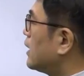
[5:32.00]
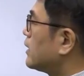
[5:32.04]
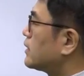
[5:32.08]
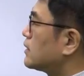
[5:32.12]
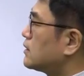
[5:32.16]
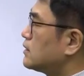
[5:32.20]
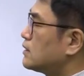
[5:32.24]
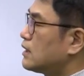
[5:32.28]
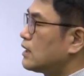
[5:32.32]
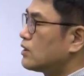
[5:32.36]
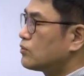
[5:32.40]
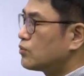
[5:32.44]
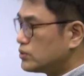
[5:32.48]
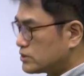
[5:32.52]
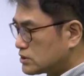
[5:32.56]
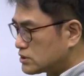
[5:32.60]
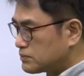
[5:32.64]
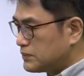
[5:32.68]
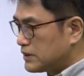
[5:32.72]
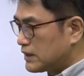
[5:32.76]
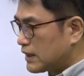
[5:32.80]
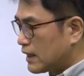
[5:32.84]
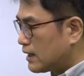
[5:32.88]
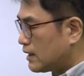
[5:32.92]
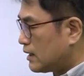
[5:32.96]
해결을 하고
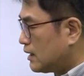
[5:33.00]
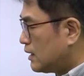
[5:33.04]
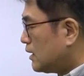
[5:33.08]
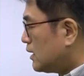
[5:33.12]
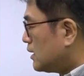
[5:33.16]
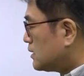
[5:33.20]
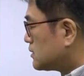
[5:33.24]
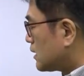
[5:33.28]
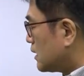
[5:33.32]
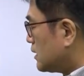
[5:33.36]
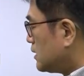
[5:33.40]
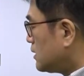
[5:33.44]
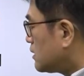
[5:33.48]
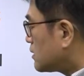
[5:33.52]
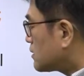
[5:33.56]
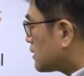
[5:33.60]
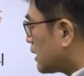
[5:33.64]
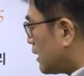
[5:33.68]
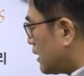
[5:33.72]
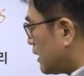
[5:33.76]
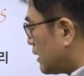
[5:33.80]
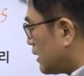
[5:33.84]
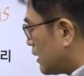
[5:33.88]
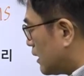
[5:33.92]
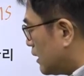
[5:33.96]
있습니다. 자,
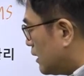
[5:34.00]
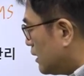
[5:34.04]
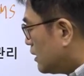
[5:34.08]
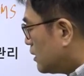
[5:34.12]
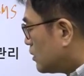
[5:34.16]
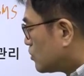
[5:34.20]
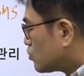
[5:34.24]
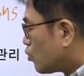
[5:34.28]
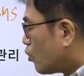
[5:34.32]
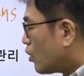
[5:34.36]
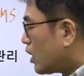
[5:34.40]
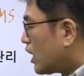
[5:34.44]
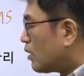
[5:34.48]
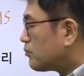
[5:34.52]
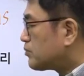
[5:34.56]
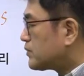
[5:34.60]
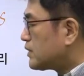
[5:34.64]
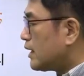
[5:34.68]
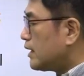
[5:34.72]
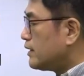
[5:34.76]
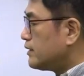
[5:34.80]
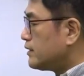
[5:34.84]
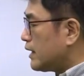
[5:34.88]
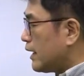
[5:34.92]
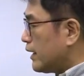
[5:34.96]
이렇게
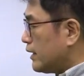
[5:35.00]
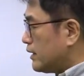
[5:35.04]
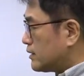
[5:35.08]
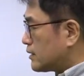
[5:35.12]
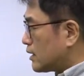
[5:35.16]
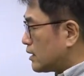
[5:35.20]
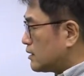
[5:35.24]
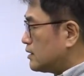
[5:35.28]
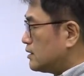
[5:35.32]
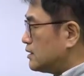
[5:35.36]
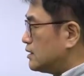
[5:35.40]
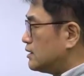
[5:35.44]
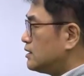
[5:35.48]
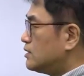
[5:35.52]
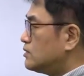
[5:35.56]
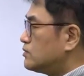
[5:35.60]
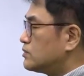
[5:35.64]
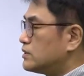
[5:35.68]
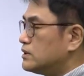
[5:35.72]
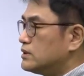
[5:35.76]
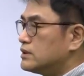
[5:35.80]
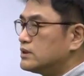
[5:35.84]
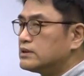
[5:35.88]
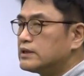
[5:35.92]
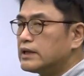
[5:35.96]
통합된 데이터를
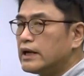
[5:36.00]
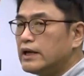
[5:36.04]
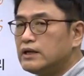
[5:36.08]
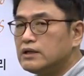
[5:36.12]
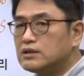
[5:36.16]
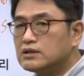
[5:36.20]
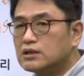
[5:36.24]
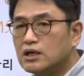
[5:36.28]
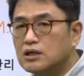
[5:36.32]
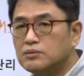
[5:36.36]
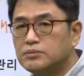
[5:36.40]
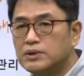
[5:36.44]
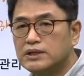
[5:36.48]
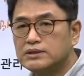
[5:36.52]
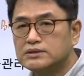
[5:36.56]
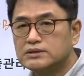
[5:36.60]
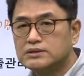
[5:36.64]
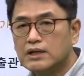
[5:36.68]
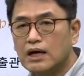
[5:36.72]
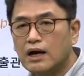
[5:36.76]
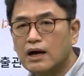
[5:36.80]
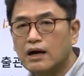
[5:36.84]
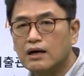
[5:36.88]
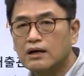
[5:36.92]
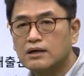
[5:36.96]
우리는
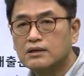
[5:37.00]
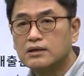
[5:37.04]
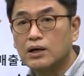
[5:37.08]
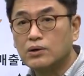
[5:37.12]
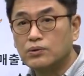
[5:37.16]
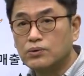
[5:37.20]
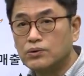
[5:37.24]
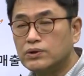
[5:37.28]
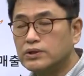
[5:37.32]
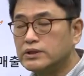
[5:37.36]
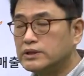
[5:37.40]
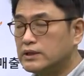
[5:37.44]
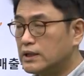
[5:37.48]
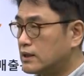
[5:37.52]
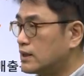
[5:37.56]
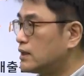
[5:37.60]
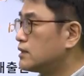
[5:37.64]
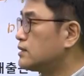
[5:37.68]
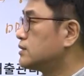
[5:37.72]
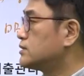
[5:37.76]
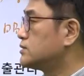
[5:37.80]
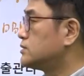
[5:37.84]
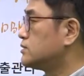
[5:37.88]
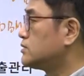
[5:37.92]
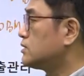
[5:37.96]
데이터베이스다라고 이야기를 하는
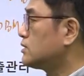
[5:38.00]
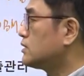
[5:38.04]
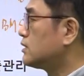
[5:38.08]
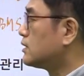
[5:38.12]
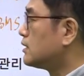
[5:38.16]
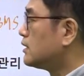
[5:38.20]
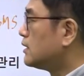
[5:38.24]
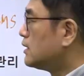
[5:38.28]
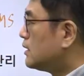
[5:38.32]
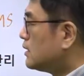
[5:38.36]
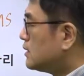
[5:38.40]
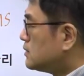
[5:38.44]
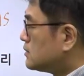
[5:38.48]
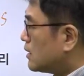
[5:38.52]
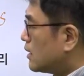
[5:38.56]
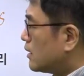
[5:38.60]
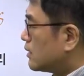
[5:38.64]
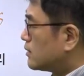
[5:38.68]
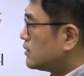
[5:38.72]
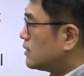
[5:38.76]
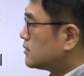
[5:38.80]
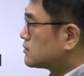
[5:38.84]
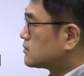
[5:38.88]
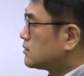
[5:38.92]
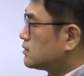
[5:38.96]
것이죠. 네,
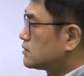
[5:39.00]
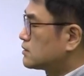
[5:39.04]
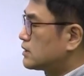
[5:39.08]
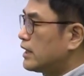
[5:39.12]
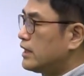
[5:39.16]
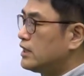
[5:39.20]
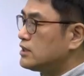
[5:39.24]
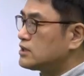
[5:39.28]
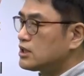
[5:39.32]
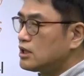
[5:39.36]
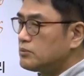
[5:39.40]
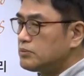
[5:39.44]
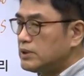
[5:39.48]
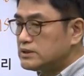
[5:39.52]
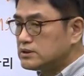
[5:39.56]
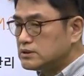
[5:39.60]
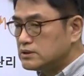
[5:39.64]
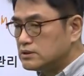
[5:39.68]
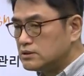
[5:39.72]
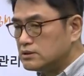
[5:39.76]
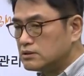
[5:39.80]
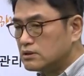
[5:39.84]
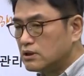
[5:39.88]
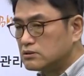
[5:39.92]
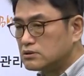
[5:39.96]
그래서
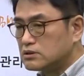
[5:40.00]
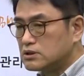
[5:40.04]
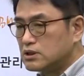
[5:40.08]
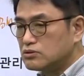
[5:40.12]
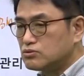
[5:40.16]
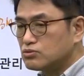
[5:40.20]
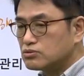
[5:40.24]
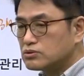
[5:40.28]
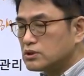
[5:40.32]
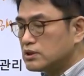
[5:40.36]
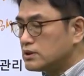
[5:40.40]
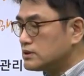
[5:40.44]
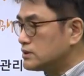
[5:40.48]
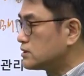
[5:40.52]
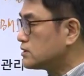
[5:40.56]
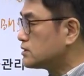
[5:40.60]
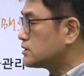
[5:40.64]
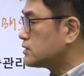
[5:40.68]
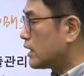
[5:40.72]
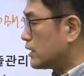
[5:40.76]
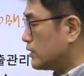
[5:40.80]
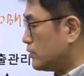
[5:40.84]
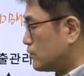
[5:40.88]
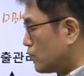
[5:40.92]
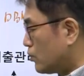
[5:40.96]
데이터베이스는 어느 날 뚝 떨어진 것이
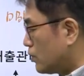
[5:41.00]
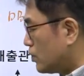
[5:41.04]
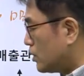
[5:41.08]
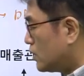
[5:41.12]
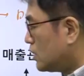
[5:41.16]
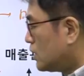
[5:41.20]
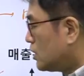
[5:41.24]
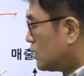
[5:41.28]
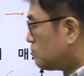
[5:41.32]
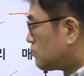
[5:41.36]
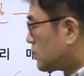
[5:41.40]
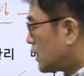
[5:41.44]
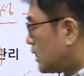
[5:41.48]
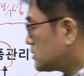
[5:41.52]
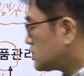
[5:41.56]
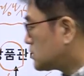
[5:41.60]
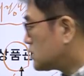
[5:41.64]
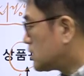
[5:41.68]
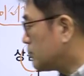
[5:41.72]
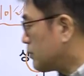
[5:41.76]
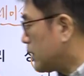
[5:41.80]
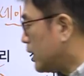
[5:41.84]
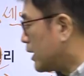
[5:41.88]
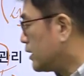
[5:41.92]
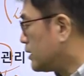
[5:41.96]
아니고
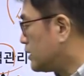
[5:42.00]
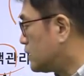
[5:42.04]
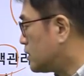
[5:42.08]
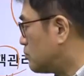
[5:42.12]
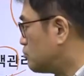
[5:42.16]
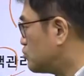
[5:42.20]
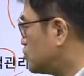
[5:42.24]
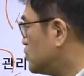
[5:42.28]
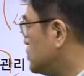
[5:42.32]
팔스템의 이런